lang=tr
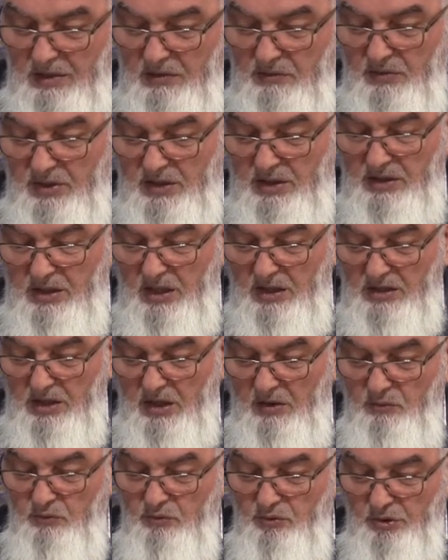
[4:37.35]
fit
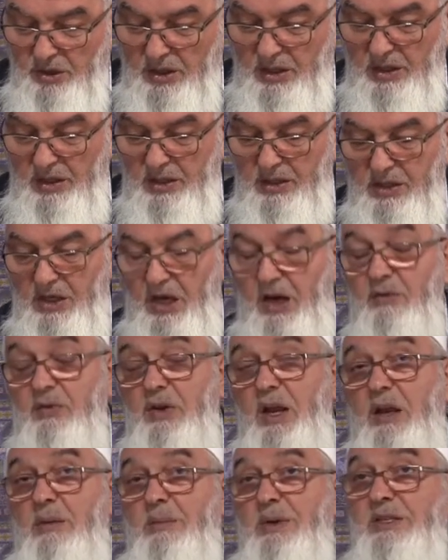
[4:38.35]
tetavvu'i.
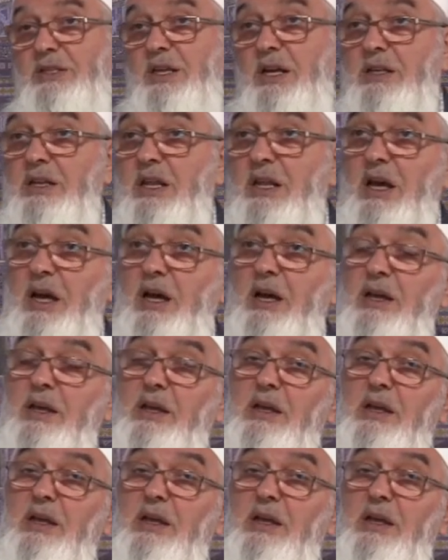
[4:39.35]
Nafile namazlarda da.